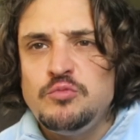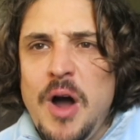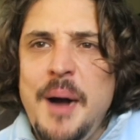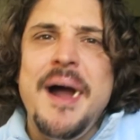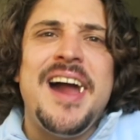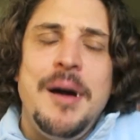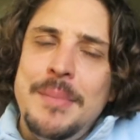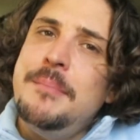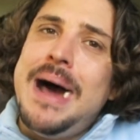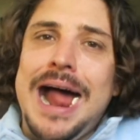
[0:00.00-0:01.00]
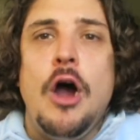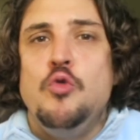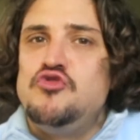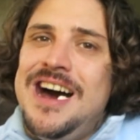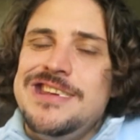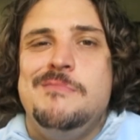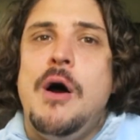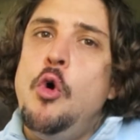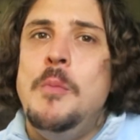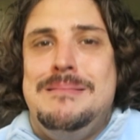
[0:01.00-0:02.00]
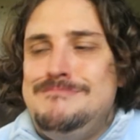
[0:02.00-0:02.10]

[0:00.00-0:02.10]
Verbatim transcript: Aber kann man mal unter anderem auch mal